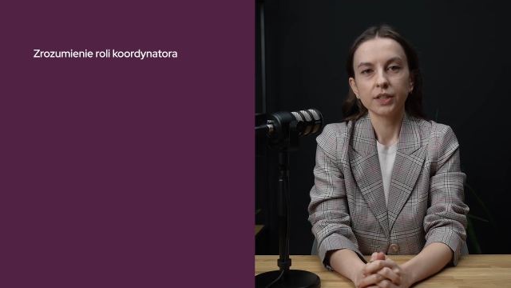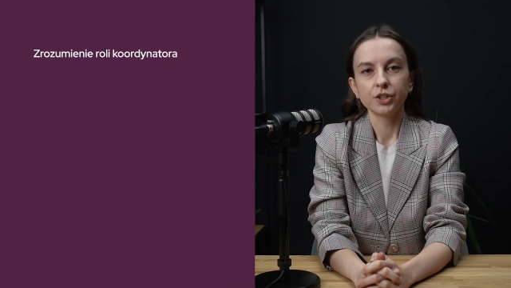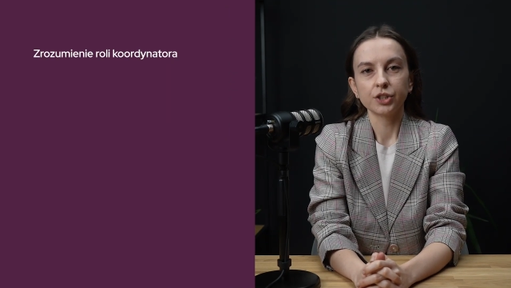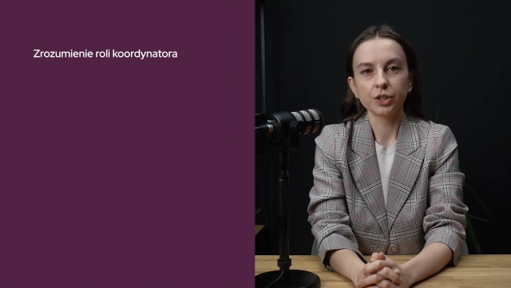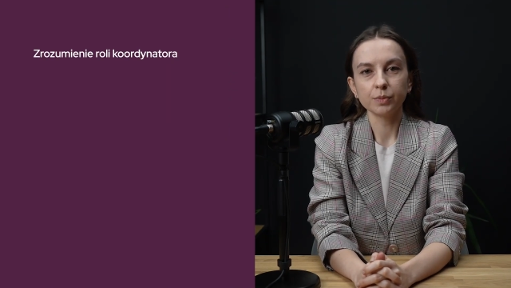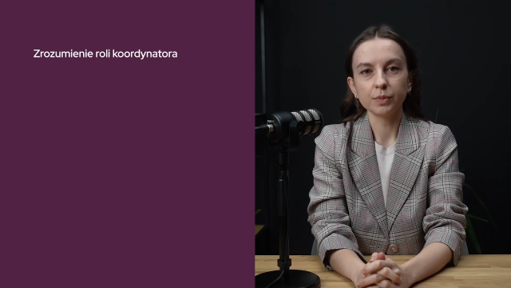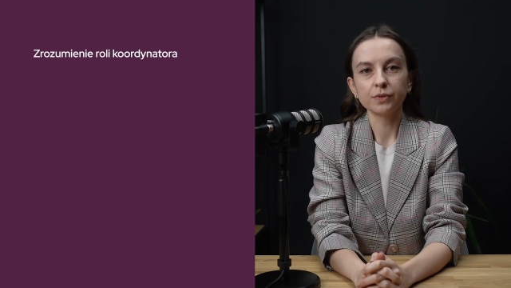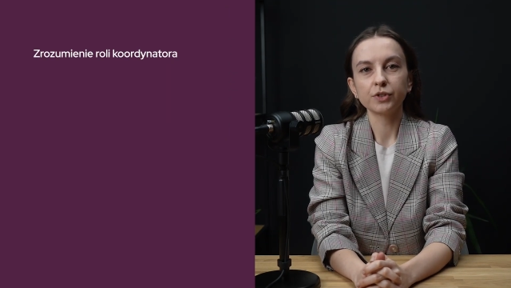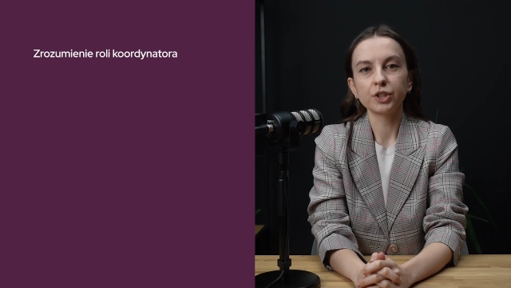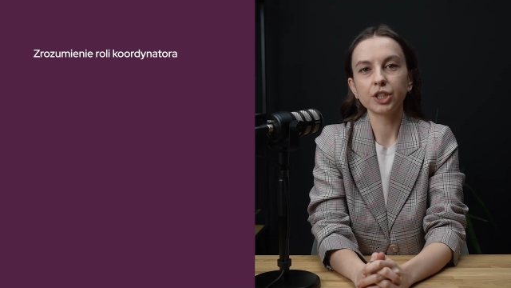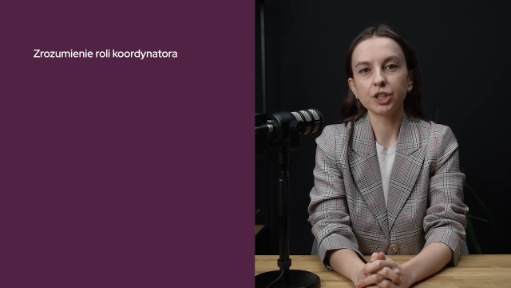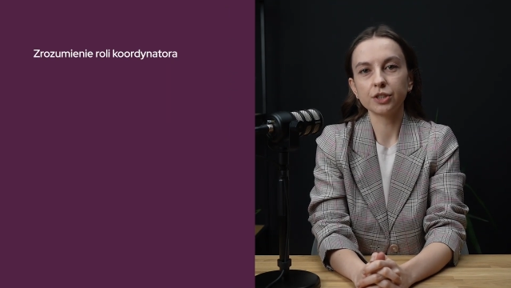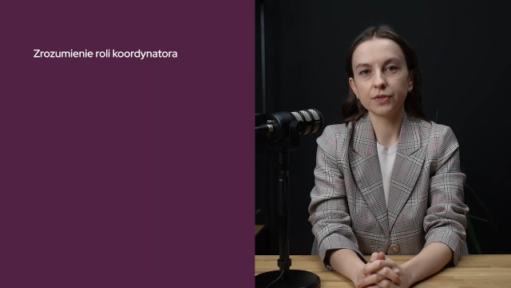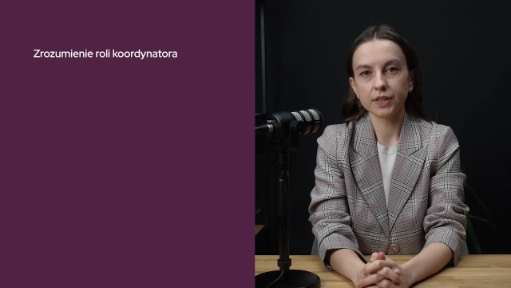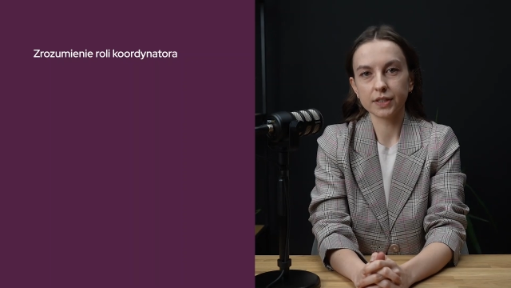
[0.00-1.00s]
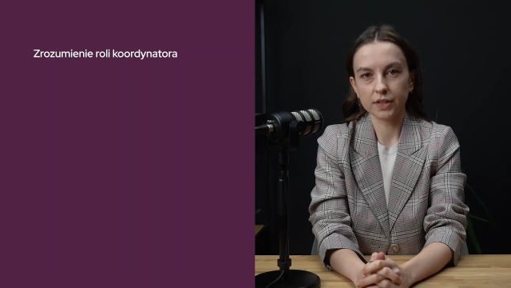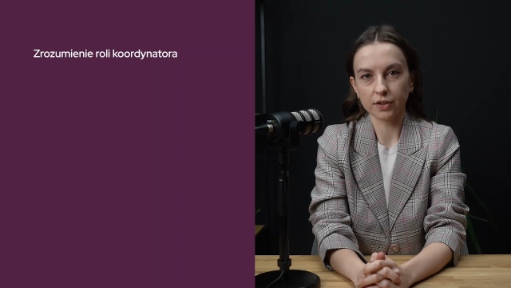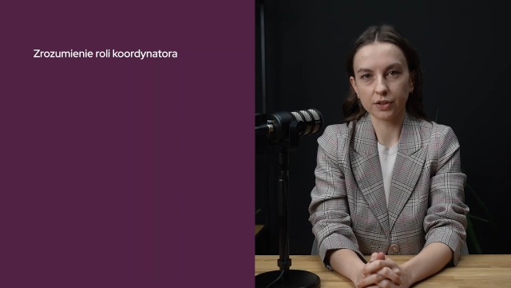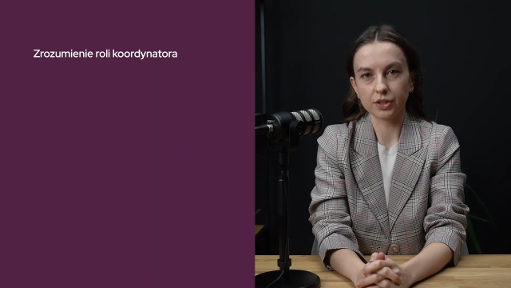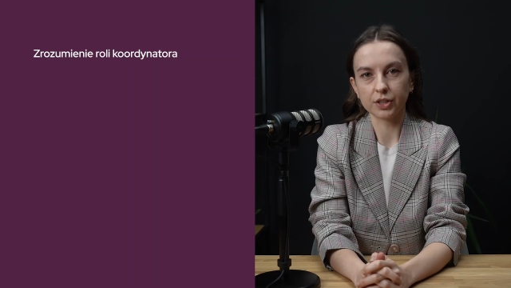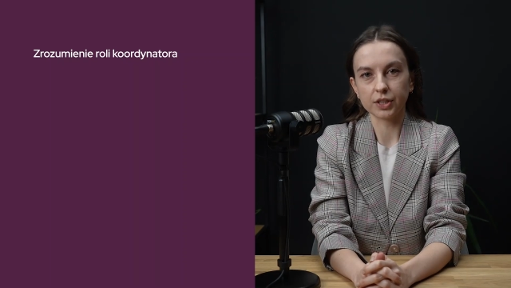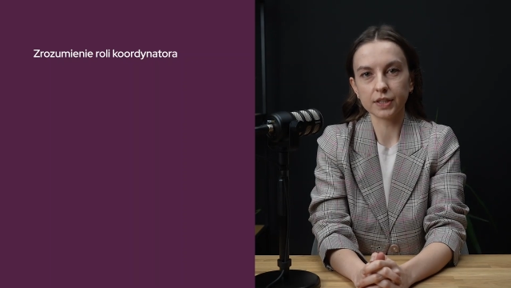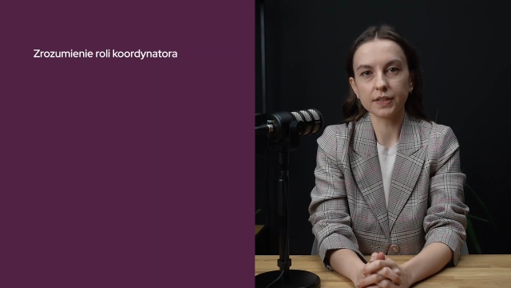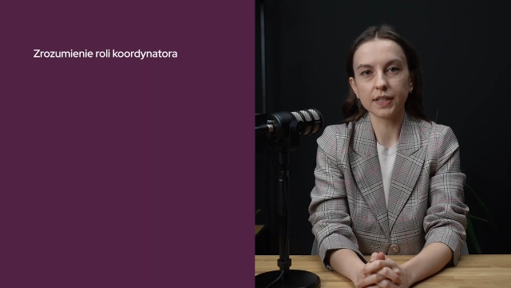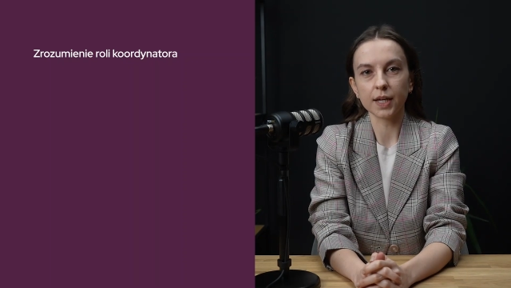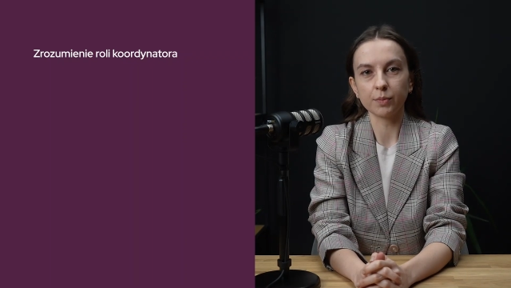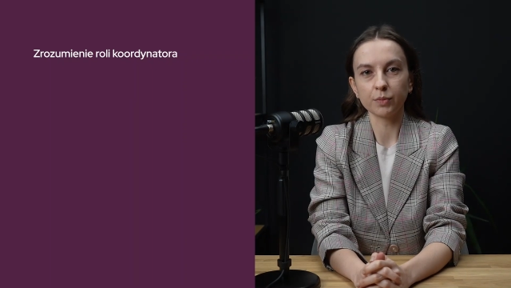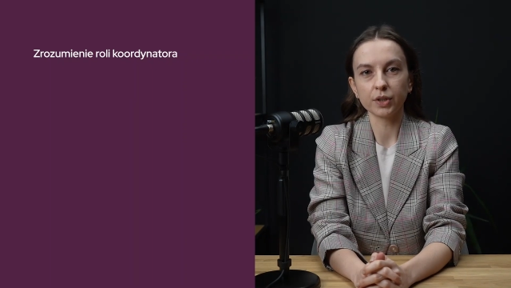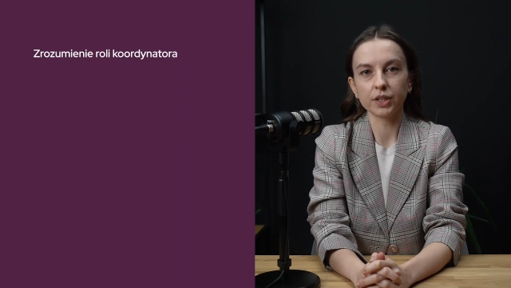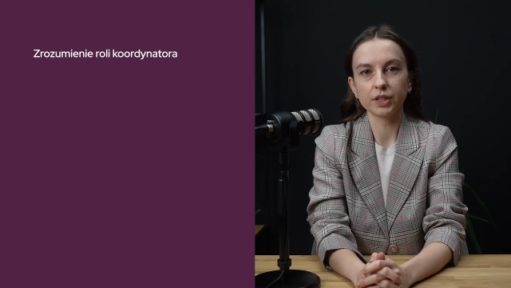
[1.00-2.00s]
czym w rzeczywistości
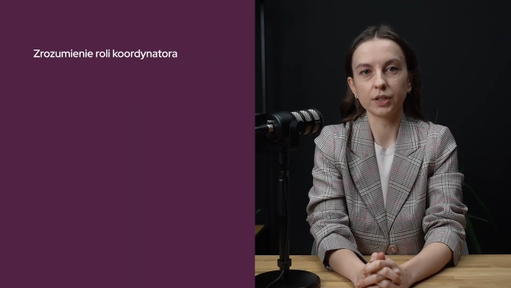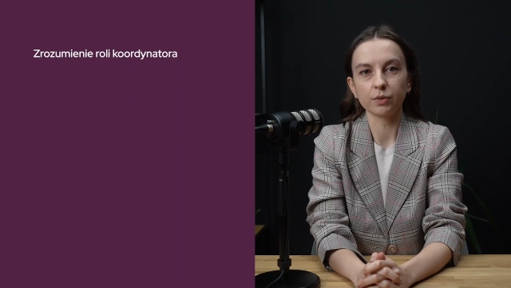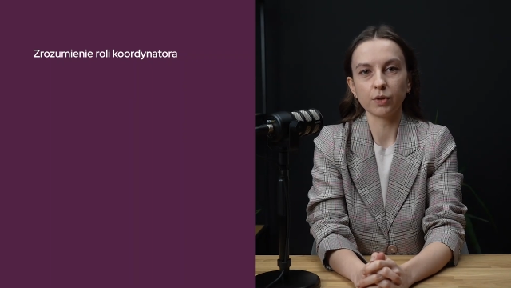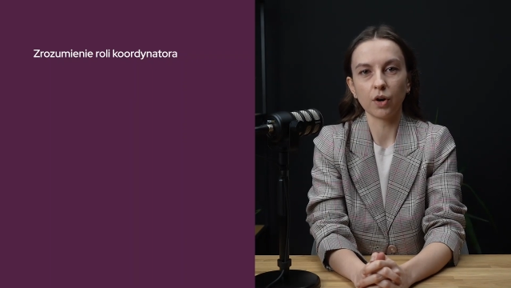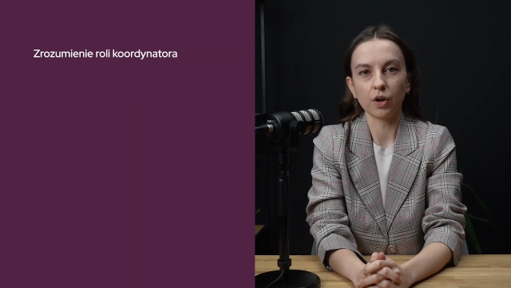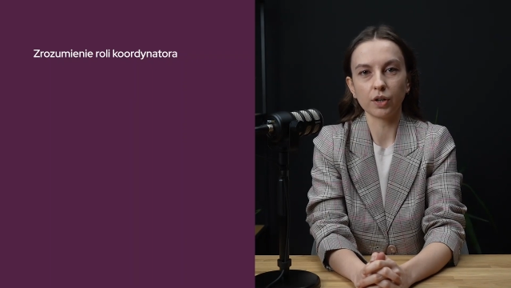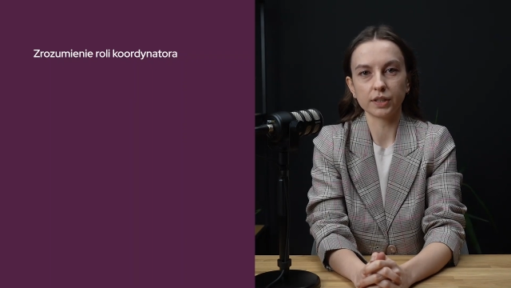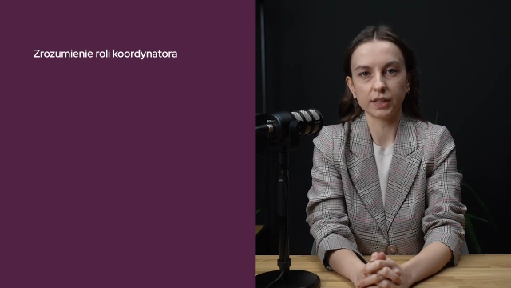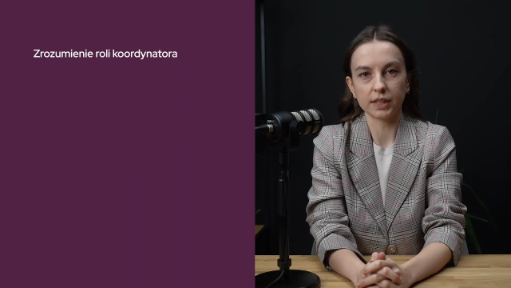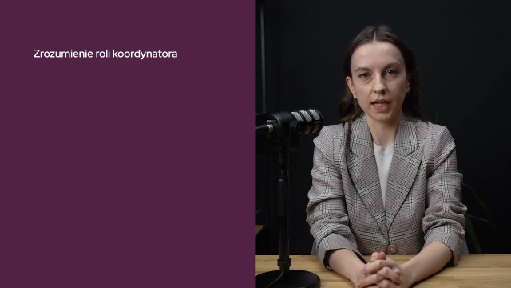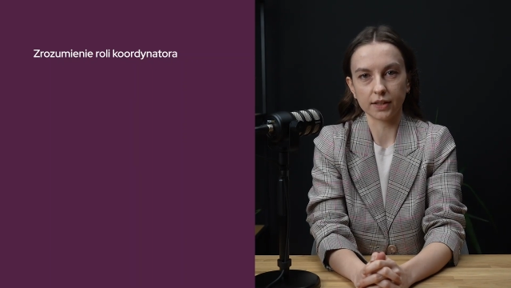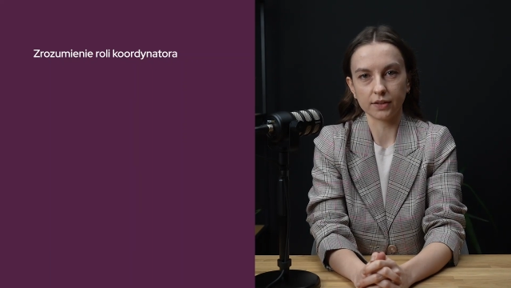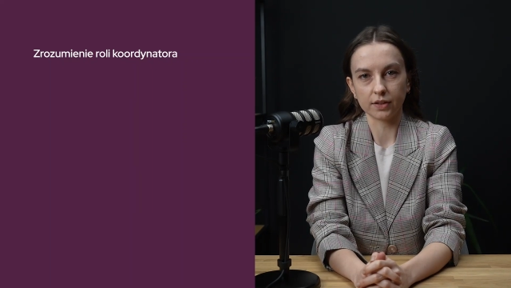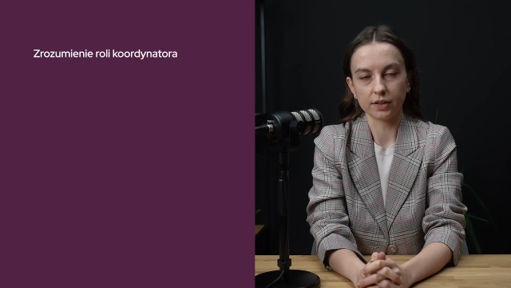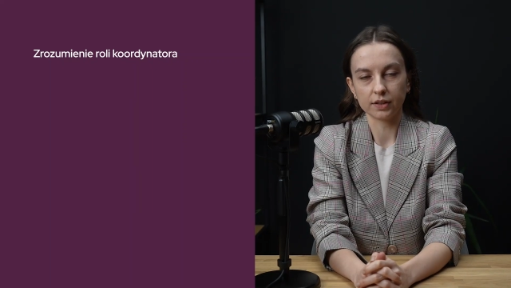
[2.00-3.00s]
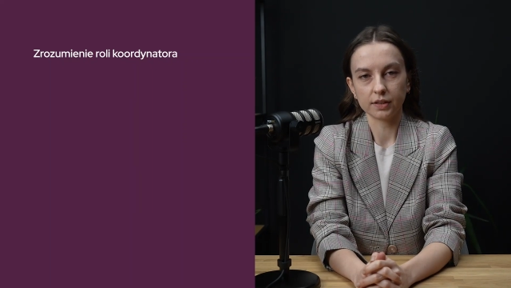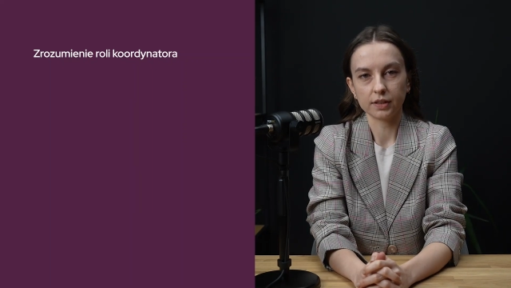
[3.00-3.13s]
zajmuje się koordynator.